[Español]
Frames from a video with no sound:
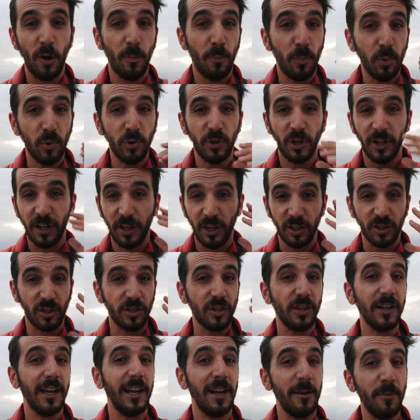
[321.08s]
los puntos que
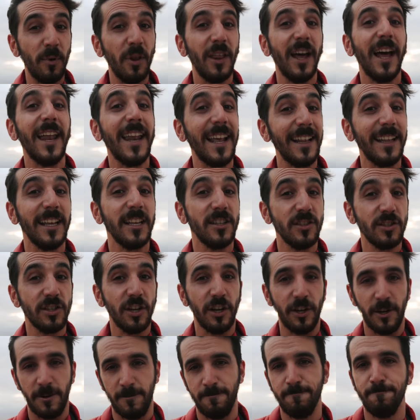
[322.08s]
nosotros queremos dar
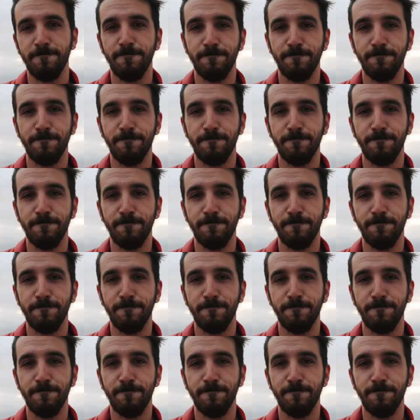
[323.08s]
atención.